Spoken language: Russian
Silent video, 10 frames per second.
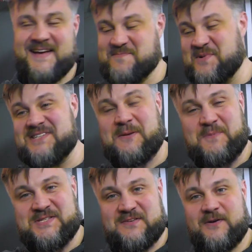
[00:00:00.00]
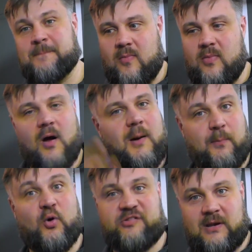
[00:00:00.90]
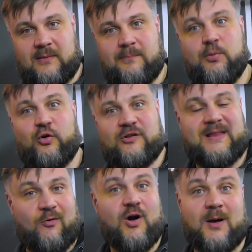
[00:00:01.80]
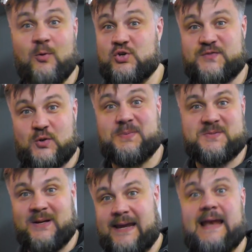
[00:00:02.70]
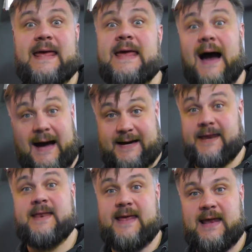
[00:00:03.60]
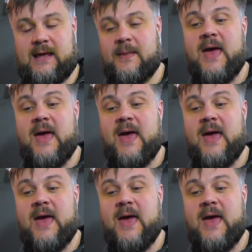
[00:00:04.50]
Мы записываем после, после того, как мы уже все посмотрели и охренели.